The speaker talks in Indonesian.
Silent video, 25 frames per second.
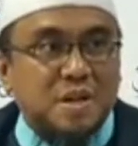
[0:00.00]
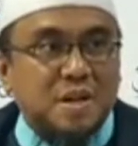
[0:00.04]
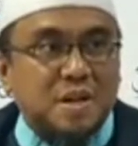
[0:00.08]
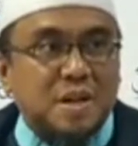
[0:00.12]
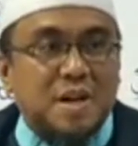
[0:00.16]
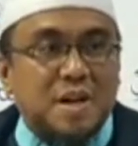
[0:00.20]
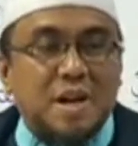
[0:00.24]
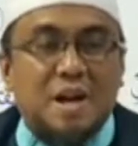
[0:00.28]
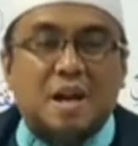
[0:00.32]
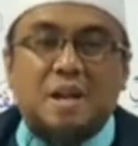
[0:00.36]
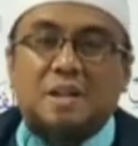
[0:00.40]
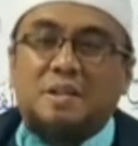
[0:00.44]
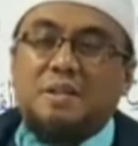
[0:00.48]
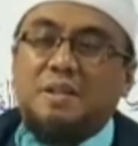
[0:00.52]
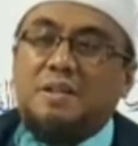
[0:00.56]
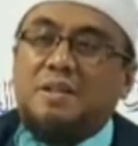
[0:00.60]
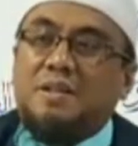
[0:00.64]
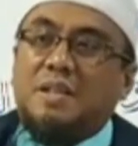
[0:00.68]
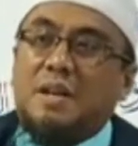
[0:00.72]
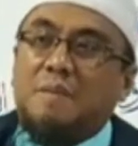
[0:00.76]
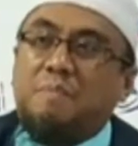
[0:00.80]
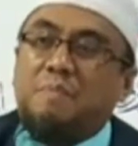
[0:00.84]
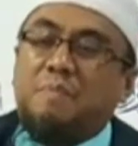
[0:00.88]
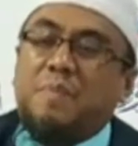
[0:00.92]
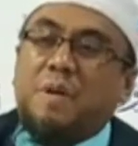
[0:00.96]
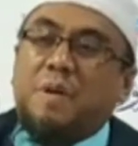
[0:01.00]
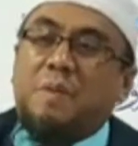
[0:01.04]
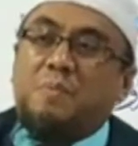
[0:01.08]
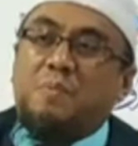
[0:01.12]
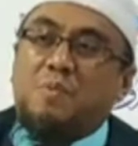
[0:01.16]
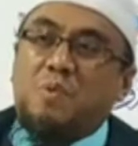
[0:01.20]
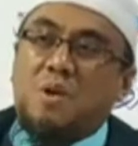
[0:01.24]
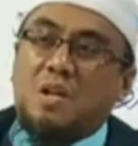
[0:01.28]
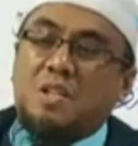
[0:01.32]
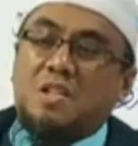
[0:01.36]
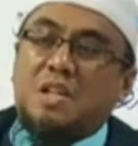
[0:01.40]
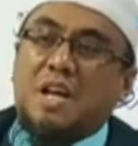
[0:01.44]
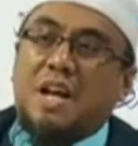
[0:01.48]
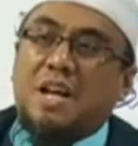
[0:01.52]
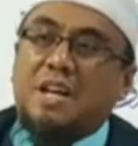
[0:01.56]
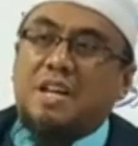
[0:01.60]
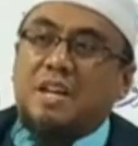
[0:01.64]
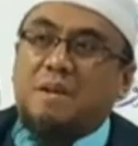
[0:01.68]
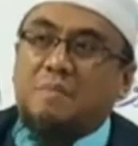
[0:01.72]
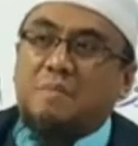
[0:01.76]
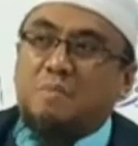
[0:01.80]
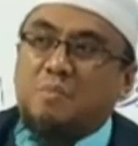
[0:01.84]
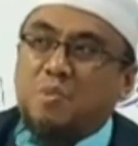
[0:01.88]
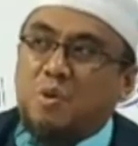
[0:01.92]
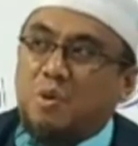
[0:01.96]
dengan tetap berpuasa
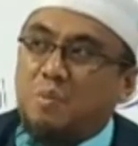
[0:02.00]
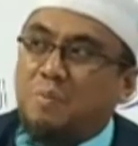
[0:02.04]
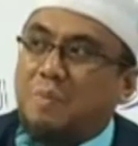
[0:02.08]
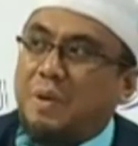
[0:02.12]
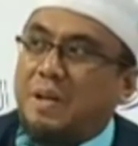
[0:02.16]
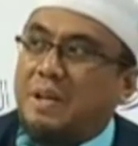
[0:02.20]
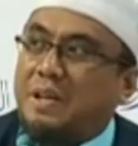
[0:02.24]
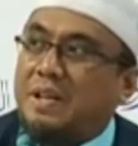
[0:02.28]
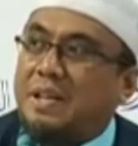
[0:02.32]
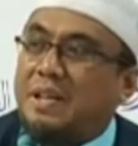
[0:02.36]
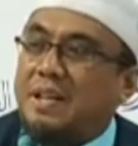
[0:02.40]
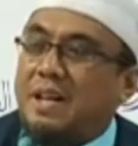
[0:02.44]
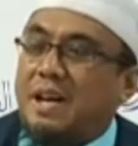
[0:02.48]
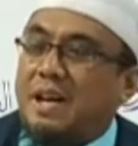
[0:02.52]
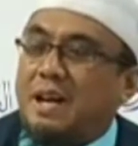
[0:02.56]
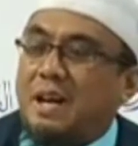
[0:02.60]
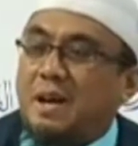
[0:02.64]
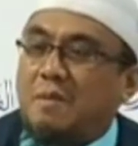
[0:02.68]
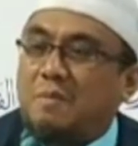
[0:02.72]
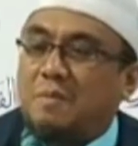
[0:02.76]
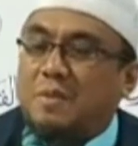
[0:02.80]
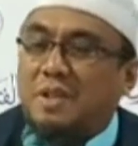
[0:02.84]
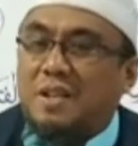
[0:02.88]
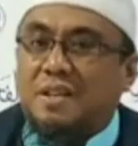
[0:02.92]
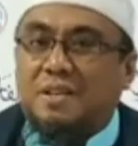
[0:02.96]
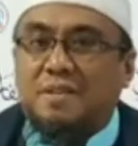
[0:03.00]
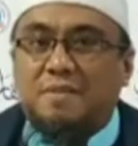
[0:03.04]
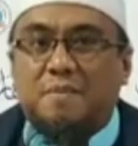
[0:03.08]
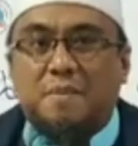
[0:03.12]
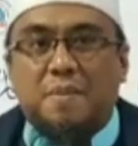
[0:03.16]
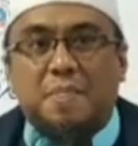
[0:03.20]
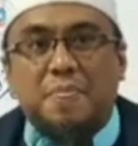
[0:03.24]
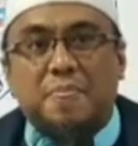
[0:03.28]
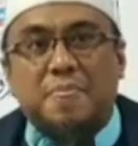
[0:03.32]
ayam mulbit di dalamnya